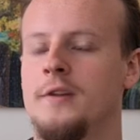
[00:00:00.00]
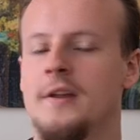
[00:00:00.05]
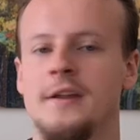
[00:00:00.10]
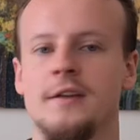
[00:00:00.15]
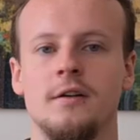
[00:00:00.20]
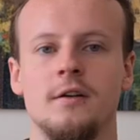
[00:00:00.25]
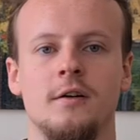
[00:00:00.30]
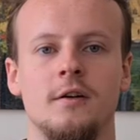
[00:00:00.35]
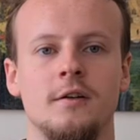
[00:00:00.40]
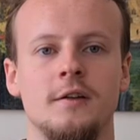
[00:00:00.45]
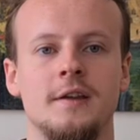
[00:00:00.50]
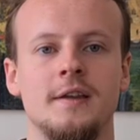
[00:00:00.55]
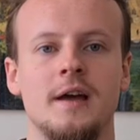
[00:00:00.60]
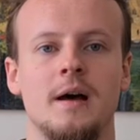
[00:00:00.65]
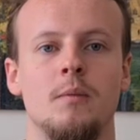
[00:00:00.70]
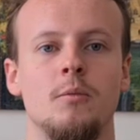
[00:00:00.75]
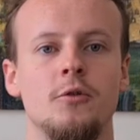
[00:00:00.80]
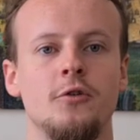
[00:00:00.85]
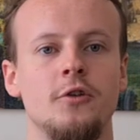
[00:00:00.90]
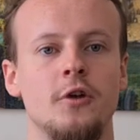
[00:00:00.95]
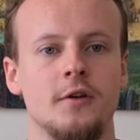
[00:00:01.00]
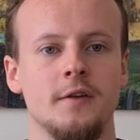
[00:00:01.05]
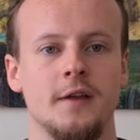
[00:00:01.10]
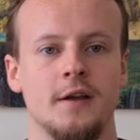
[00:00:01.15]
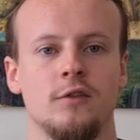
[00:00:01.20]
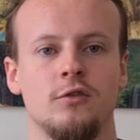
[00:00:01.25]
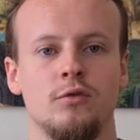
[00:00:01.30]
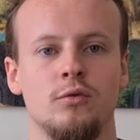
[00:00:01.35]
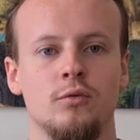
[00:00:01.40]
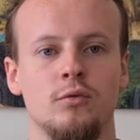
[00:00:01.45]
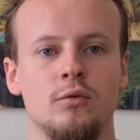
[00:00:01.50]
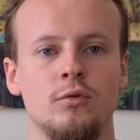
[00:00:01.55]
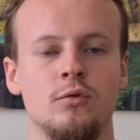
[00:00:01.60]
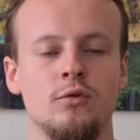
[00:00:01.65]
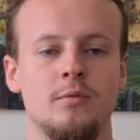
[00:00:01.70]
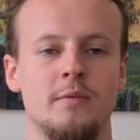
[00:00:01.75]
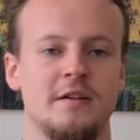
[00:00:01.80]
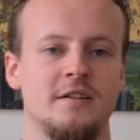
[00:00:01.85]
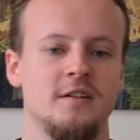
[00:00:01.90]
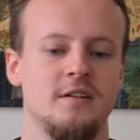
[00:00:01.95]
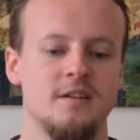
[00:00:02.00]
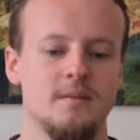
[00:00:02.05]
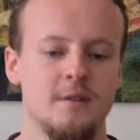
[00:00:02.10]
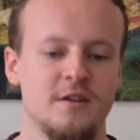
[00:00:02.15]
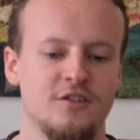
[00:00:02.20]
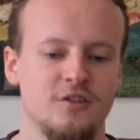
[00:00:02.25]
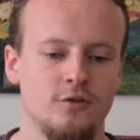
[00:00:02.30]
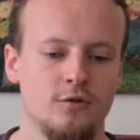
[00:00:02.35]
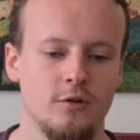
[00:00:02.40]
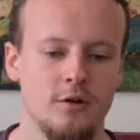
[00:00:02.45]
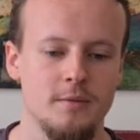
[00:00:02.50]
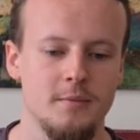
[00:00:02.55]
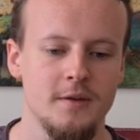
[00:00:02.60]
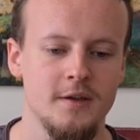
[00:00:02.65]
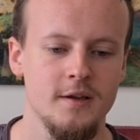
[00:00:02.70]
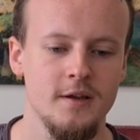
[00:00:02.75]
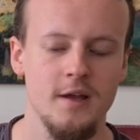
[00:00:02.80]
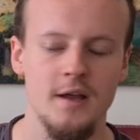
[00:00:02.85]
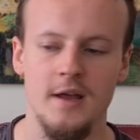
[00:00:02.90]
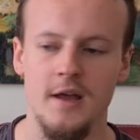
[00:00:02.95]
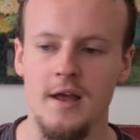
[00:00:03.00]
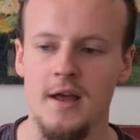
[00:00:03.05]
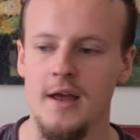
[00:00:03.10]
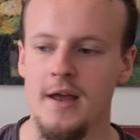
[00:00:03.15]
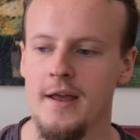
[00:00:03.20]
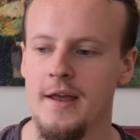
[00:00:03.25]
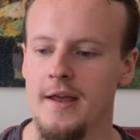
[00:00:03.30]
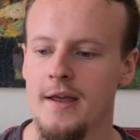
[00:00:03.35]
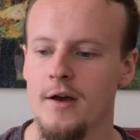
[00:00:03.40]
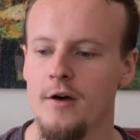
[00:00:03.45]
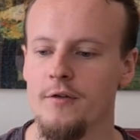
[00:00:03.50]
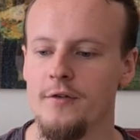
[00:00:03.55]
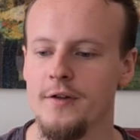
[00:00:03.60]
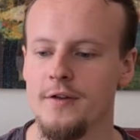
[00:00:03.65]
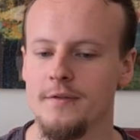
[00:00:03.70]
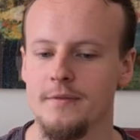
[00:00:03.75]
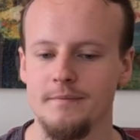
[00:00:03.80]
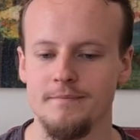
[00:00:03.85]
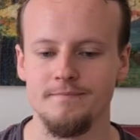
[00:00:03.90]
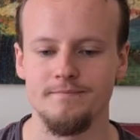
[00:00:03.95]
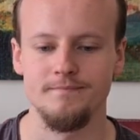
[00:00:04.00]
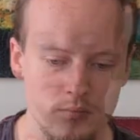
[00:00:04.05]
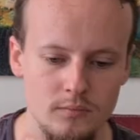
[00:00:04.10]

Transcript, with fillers: d'être d'être un moteur d'action de pas se laisser marcher sur les pieds et en fait